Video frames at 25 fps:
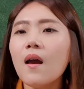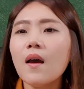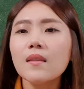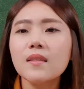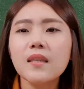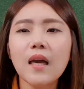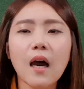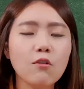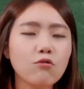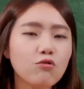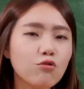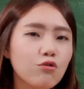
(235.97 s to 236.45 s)

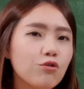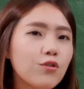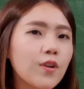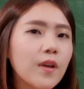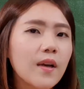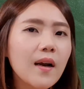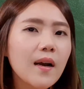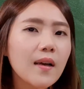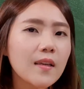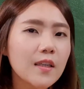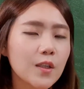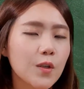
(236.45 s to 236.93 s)
자,
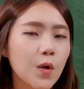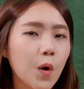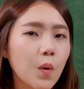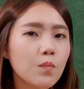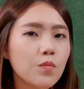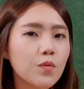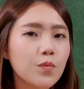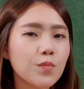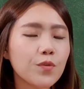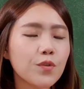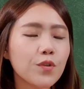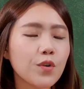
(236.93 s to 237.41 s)
우리가 이런
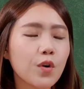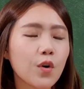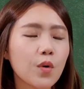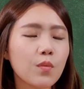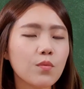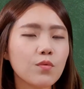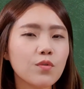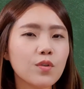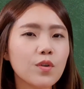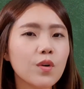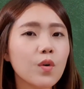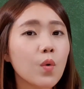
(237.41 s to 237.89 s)
부분
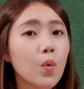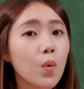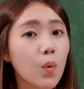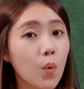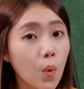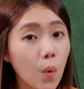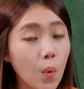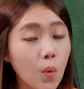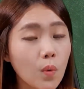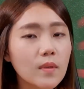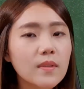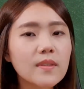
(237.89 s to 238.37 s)
여러분들
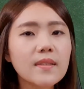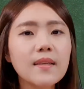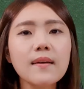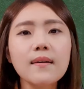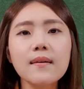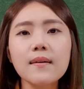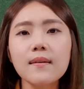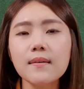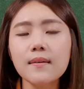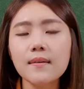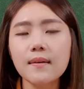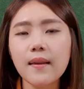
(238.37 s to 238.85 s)
꼭
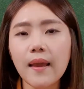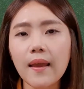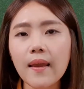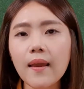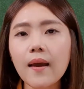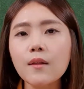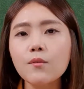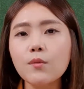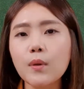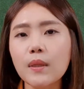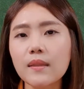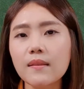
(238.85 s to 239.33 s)
체크를
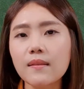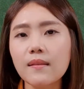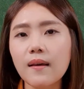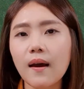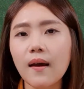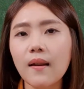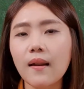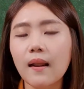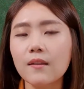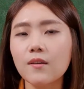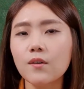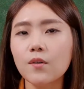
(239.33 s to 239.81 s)
해야
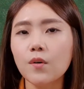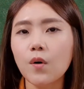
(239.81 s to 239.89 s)
된다라는